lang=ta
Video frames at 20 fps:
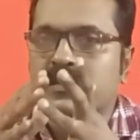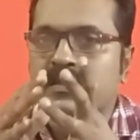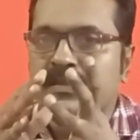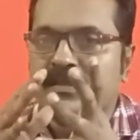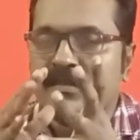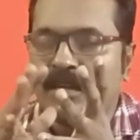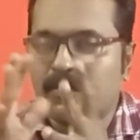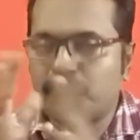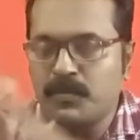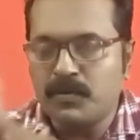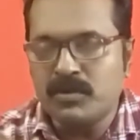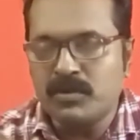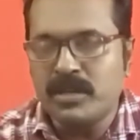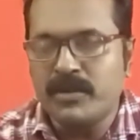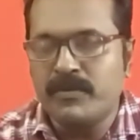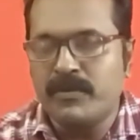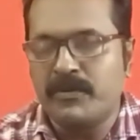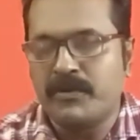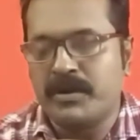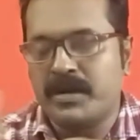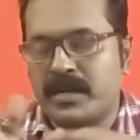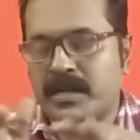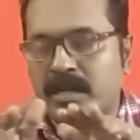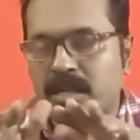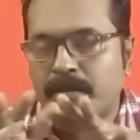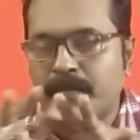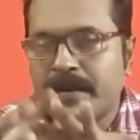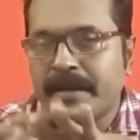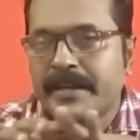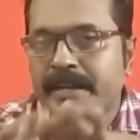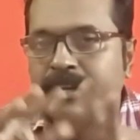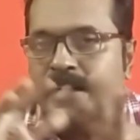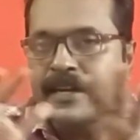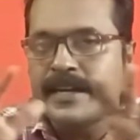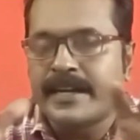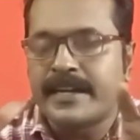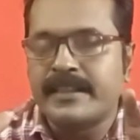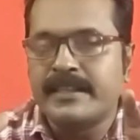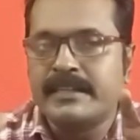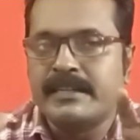தற்போதைய விவகாரங்கள் இப்போ என்னென்ன
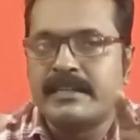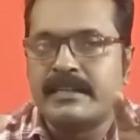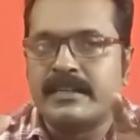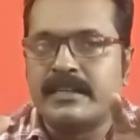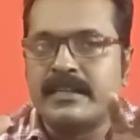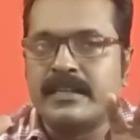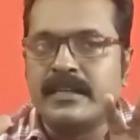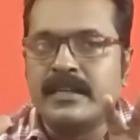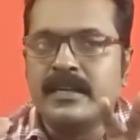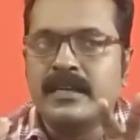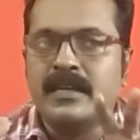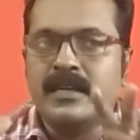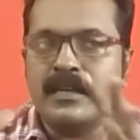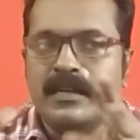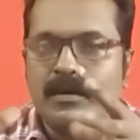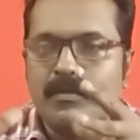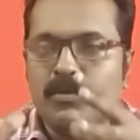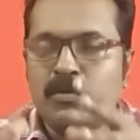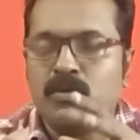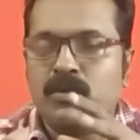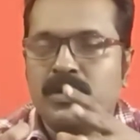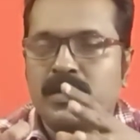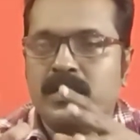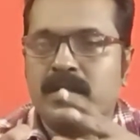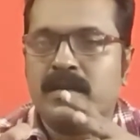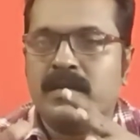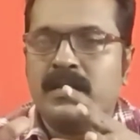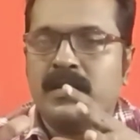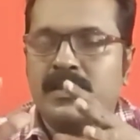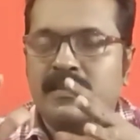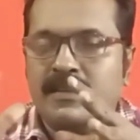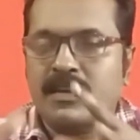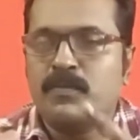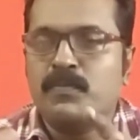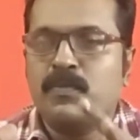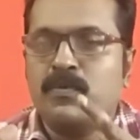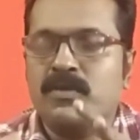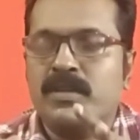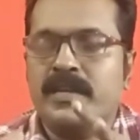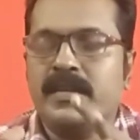நடந்துகிட்ருக்கு நம்மளுடைய
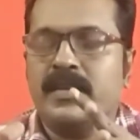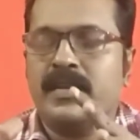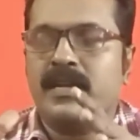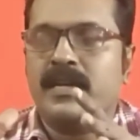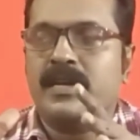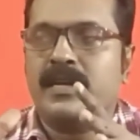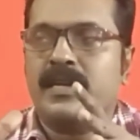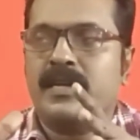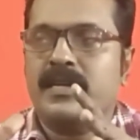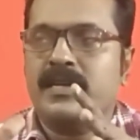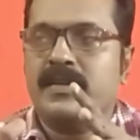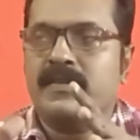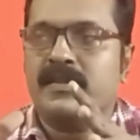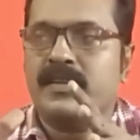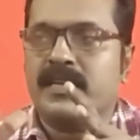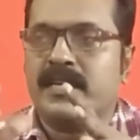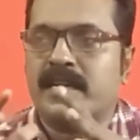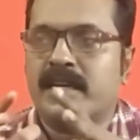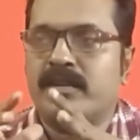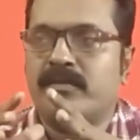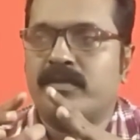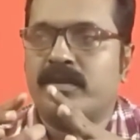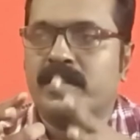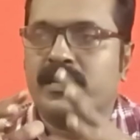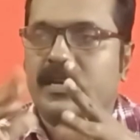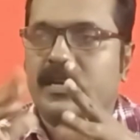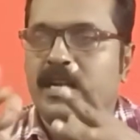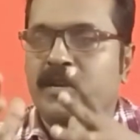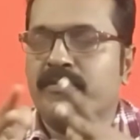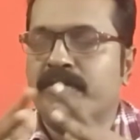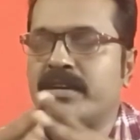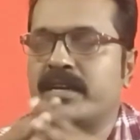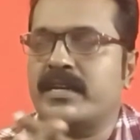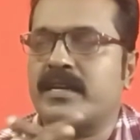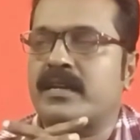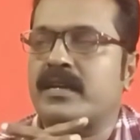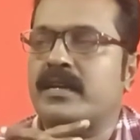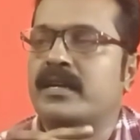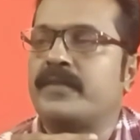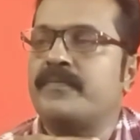தற்போதைய நிலைகளை இதில் கேள்வி கேள்வி
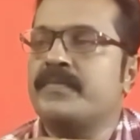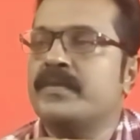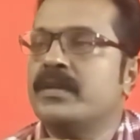கேட்குறாங்க